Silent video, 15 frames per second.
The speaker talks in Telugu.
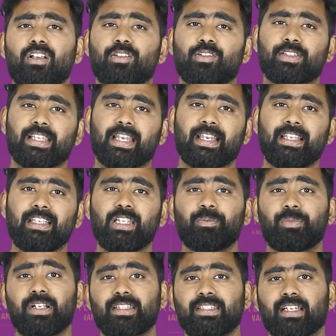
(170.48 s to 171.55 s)
సో సెకండ్
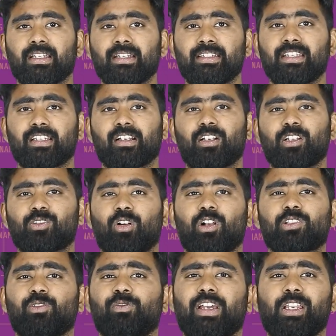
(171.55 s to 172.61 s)
టిప్ అండ్ సెకండ్ సీక్రెట్ ఈజ్
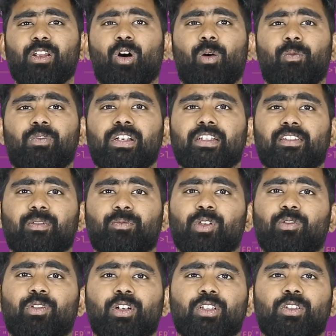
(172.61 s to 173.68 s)
ఆల్సో వెరీ ఆబ్వియస్
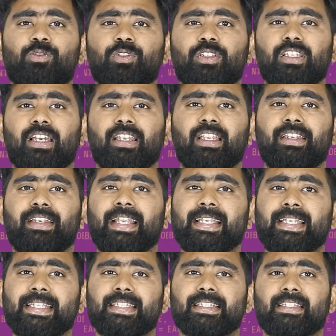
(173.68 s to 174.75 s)
మీరు వీడియోస్ చూసి అరే
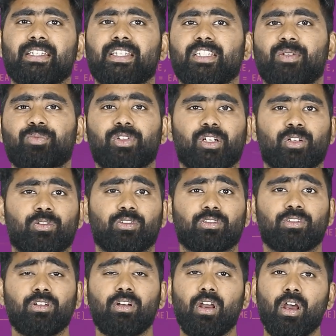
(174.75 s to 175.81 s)
ఇదేంటి చిన్న చిన్న చెప్తాను అనుకోవద్దు